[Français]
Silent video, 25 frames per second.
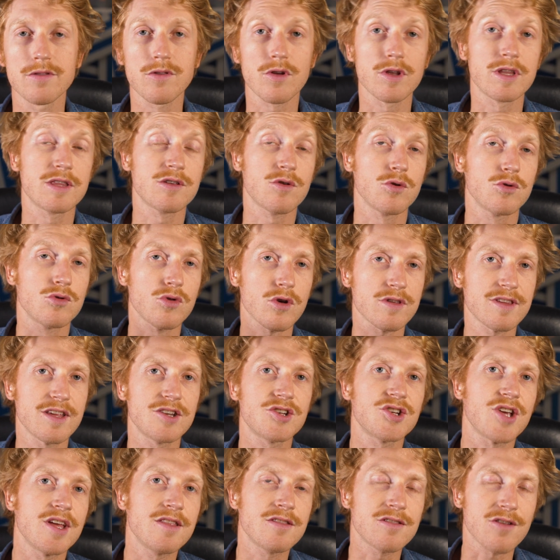tandis que sur
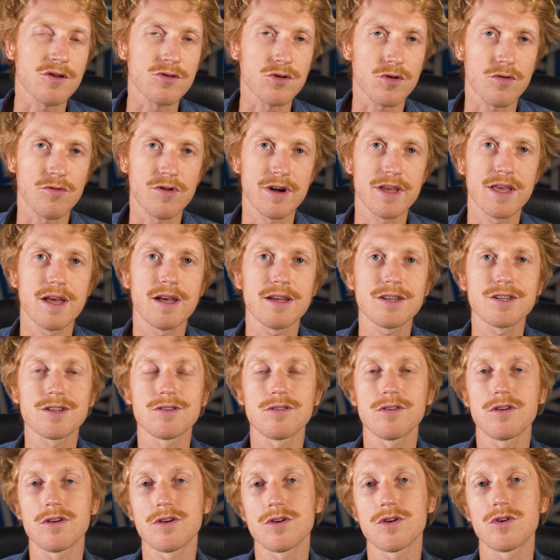cette chaîne Tolt en Voyage,
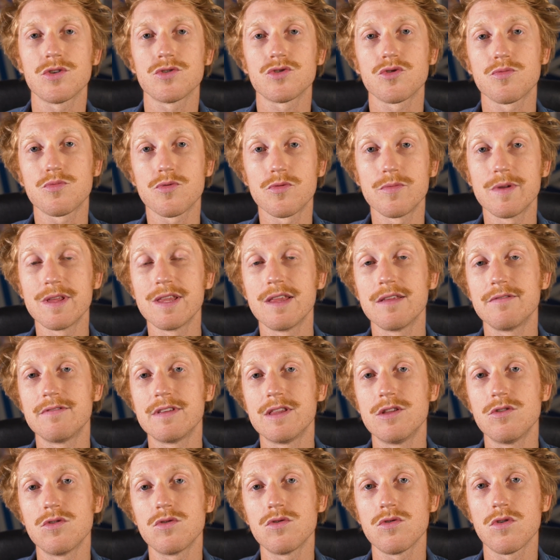euh, je publie des
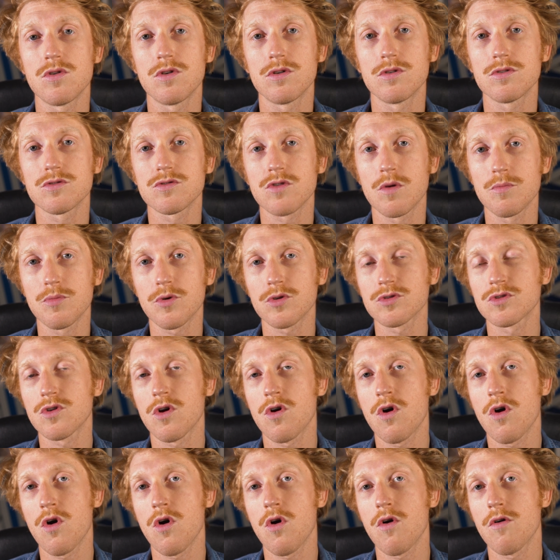vidéos
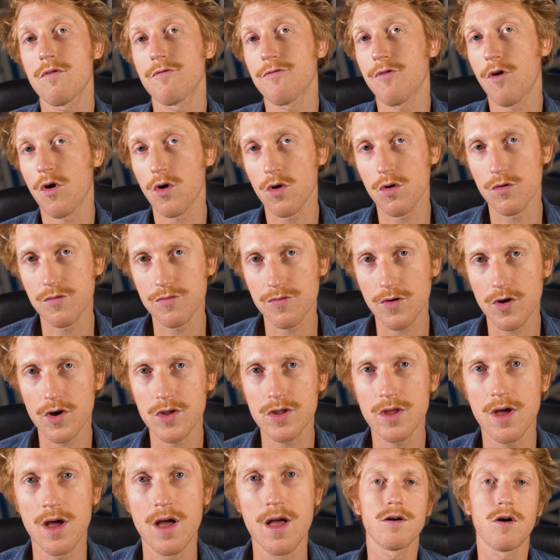100% francophones,